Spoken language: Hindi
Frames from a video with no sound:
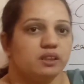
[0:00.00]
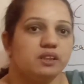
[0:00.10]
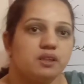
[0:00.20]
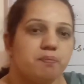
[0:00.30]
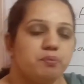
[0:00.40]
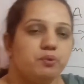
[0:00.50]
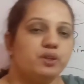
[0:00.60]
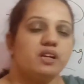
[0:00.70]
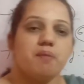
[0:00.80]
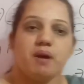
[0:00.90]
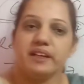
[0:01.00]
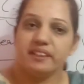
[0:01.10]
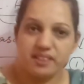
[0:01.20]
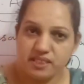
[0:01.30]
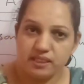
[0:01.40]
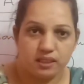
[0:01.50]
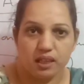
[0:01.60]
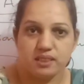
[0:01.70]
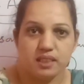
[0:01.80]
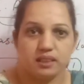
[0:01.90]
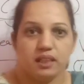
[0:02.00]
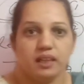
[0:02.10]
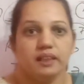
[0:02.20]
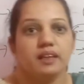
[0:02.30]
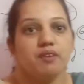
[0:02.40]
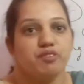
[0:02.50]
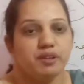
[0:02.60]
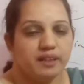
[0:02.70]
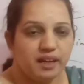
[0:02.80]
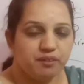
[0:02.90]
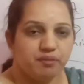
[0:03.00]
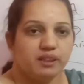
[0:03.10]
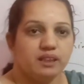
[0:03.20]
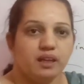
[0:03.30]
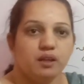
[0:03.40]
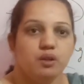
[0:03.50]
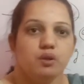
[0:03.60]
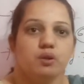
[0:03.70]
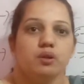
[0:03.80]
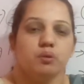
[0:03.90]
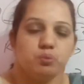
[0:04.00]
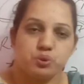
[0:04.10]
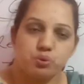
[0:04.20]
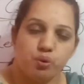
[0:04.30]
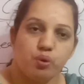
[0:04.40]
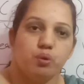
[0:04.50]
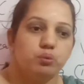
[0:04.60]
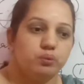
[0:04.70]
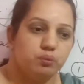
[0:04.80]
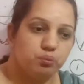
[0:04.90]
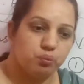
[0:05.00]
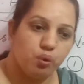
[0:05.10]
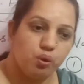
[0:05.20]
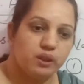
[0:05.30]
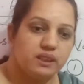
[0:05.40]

कि कंप्यूटर का माइंड किसे कहा जाता है या फिर नेटवर्क है उसको वो